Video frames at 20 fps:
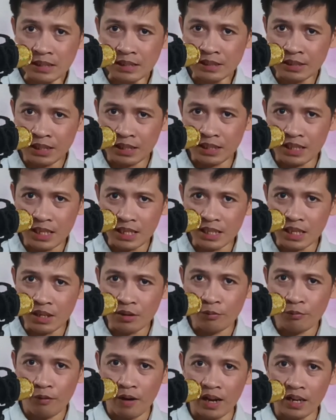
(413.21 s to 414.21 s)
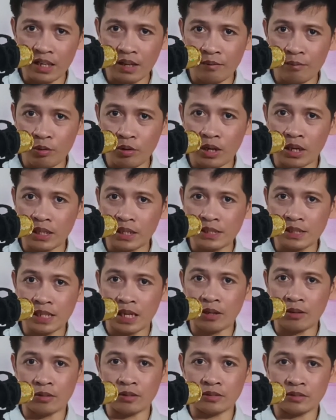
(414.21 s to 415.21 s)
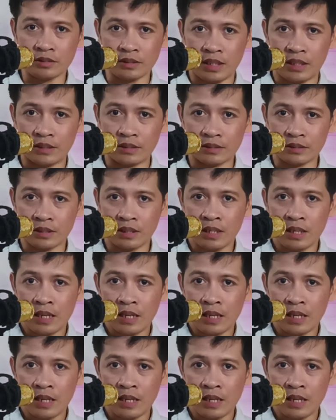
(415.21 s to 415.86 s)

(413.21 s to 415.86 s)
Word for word: Nagiging valuable ang isang content